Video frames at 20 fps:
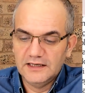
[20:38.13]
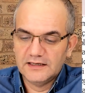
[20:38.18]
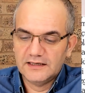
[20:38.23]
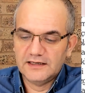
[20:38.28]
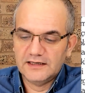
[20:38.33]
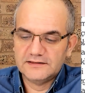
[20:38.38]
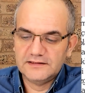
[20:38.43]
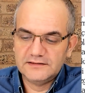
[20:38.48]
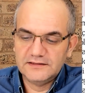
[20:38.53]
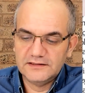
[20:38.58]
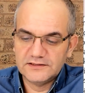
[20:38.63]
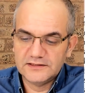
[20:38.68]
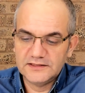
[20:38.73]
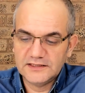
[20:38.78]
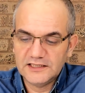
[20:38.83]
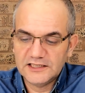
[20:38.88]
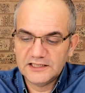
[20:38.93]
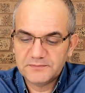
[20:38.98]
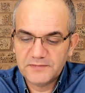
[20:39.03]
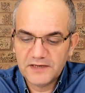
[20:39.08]

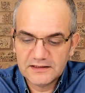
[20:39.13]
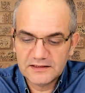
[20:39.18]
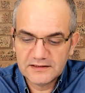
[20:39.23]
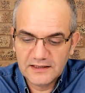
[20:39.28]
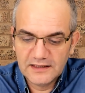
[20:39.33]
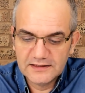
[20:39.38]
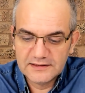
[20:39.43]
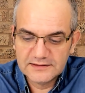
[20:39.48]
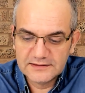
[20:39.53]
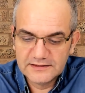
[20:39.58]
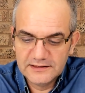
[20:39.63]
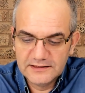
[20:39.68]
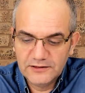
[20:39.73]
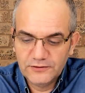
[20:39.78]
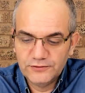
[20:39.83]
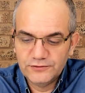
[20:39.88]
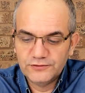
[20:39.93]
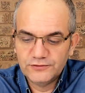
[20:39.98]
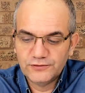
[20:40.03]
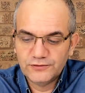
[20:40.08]
Gazetecilik ikbal kaygısıyla
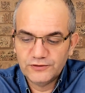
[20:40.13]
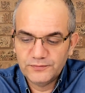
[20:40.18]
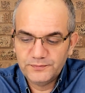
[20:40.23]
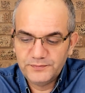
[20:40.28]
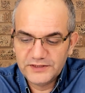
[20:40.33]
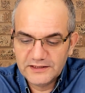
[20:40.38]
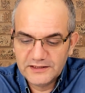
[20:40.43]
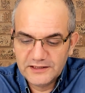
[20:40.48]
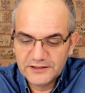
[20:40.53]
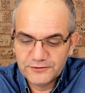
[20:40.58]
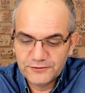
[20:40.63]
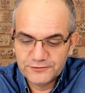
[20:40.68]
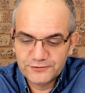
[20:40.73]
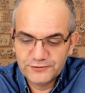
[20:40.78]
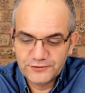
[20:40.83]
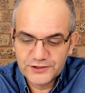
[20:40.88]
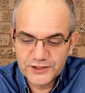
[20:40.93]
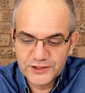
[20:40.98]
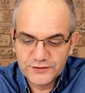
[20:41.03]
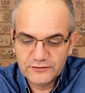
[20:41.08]
önünde olup bitene
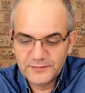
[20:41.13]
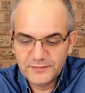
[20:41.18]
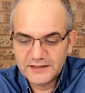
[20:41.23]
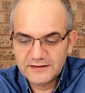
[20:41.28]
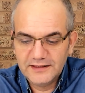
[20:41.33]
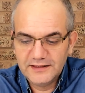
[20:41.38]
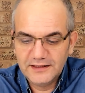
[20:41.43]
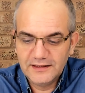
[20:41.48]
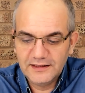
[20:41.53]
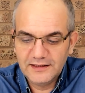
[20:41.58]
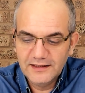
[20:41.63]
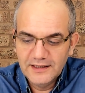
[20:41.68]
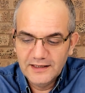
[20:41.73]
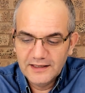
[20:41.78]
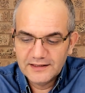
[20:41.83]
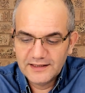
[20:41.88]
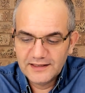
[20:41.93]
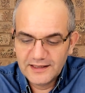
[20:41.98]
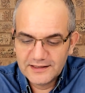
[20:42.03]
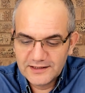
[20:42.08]
gözünü çevirmek değil,
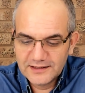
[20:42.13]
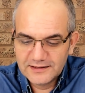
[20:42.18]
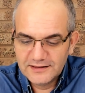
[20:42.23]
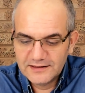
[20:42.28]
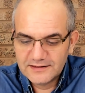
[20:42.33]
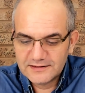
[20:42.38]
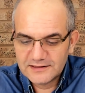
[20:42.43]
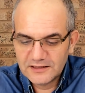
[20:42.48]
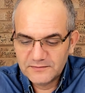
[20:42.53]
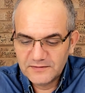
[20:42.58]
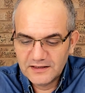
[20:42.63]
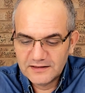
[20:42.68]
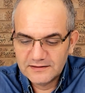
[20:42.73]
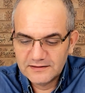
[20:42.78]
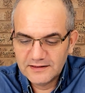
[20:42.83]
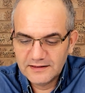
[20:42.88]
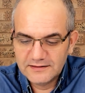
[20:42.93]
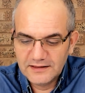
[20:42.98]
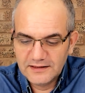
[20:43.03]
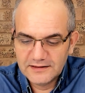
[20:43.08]
gerçekleri
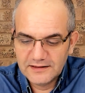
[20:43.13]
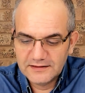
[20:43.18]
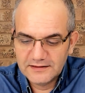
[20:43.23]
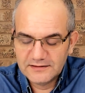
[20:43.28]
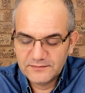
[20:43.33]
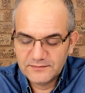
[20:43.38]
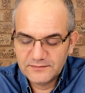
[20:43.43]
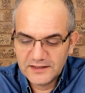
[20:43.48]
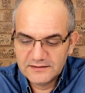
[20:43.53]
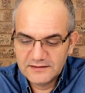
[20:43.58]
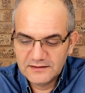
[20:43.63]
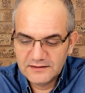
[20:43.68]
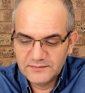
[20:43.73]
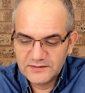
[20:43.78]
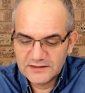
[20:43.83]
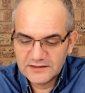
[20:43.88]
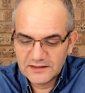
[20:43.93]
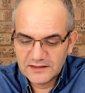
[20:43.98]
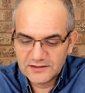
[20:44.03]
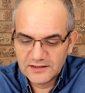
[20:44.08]
zamanında dile getirmektir.
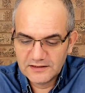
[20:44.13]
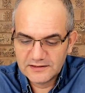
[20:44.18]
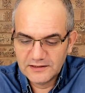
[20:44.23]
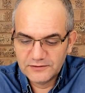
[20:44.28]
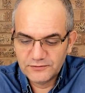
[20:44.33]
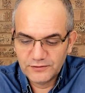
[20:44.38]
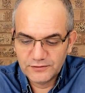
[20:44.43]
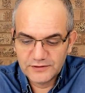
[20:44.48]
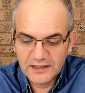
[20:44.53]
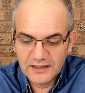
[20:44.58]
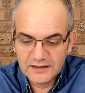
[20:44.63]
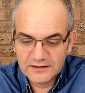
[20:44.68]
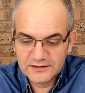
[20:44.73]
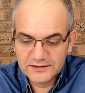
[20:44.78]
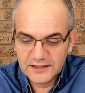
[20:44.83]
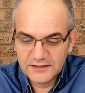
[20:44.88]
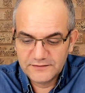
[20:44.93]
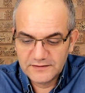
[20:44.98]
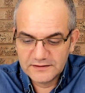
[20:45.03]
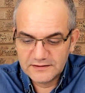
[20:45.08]
Biz yaşarken oldu her
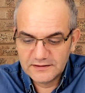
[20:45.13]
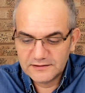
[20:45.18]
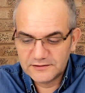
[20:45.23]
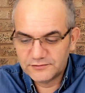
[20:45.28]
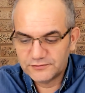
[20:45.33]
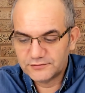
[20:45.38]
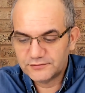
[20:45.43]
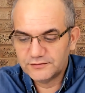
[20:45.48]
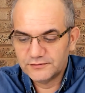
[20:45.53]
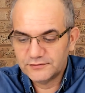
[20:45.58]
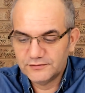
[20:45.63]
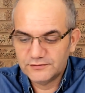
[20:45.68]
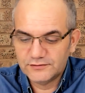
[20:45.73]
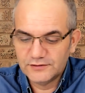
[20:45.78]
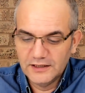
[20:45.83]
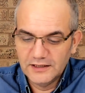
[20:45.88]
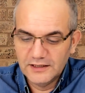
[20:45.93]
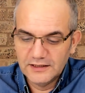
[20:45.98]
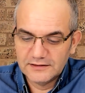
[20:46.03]
şey ve siz sustunuz.